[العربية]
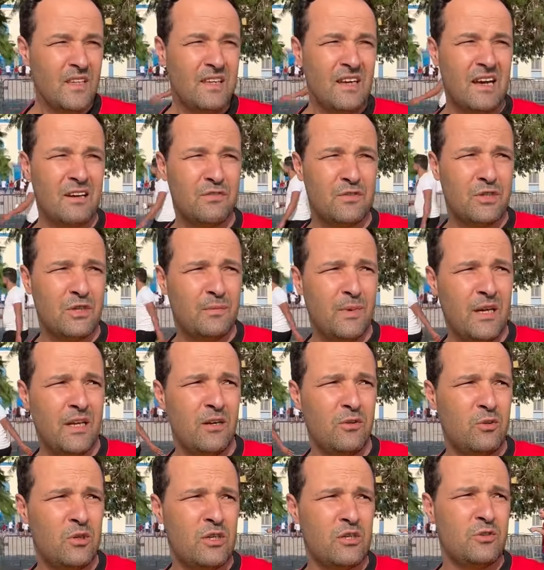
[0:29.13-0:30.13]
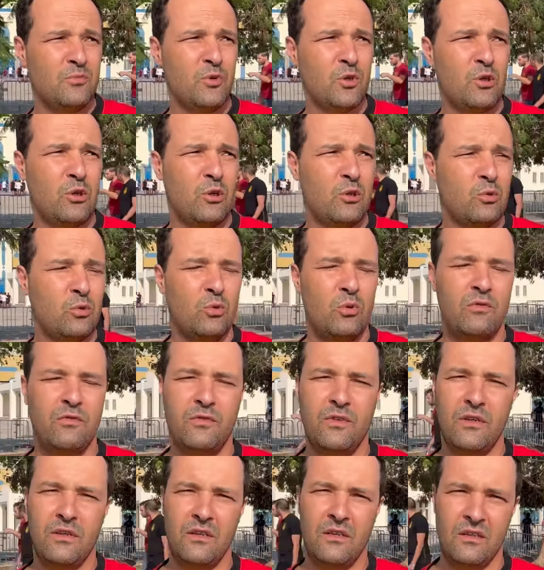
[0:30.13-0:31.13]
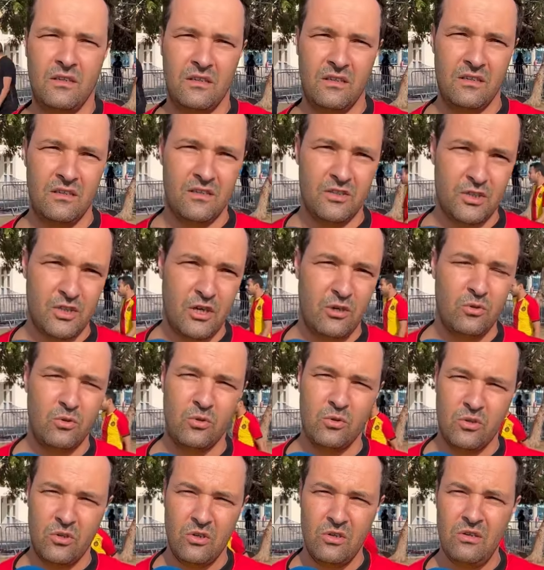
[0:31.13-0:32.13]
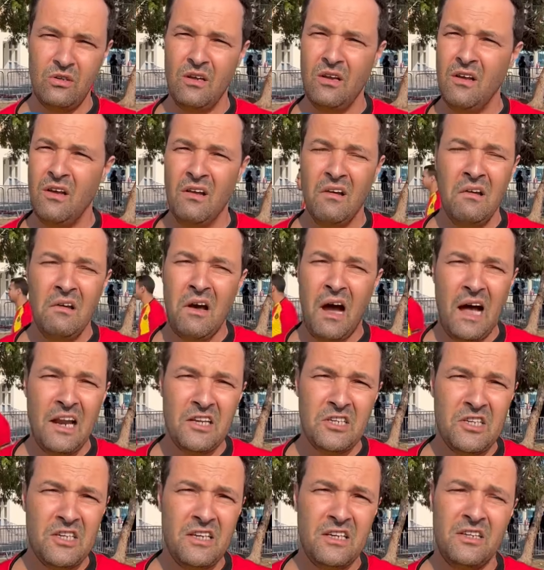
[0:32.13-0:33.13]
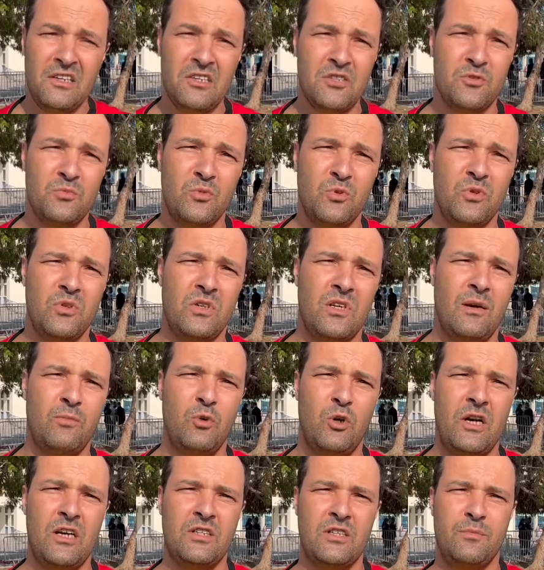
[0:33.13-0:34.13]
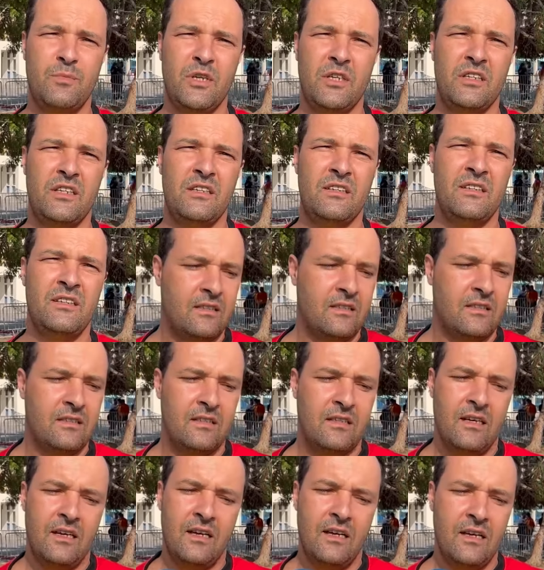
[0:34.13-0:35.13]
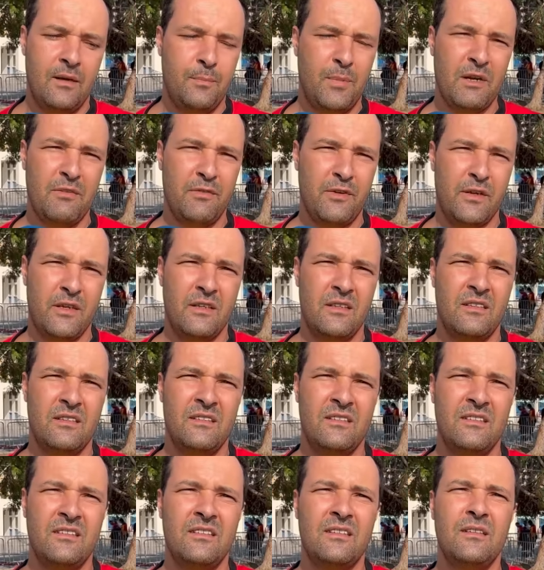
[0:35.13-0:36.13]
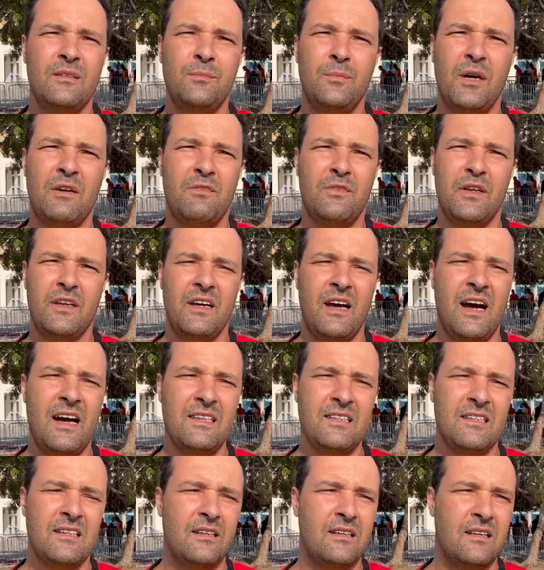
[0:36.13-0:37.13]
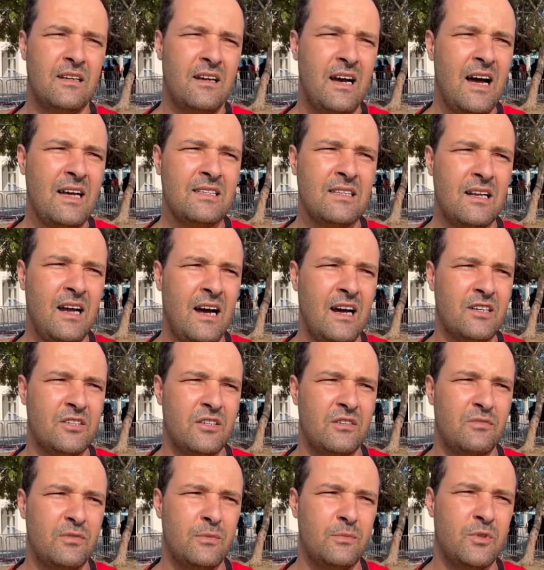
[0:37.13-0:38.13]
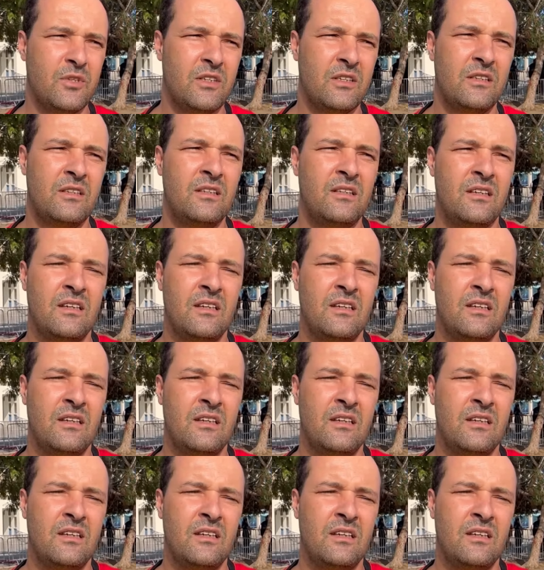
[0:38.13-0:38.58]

يعرف الجمعيه وينجم يدخل طول في الجو وكل علاش لا نجموا نعملوا حاجه باهيه بارفي بارفي احسن احسن حاجه فهمت